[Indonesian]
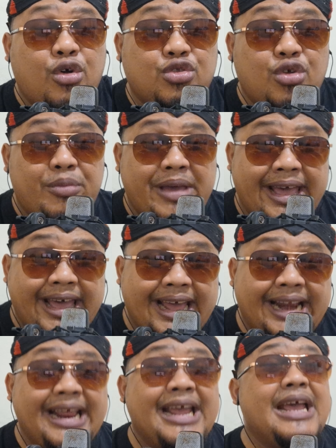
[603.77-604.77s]

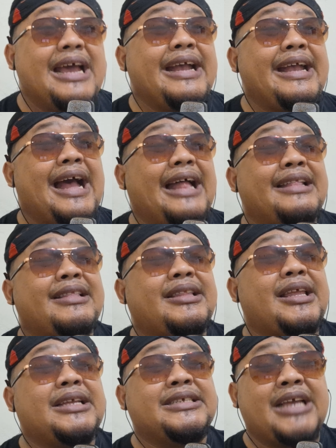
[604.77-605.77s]
Oktober
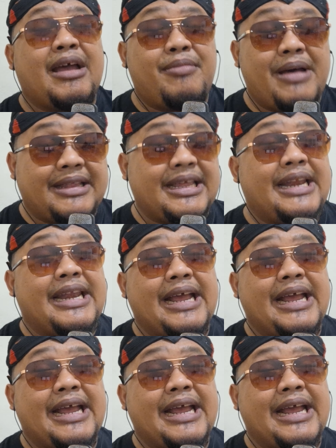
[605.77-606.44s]
ganti jabatan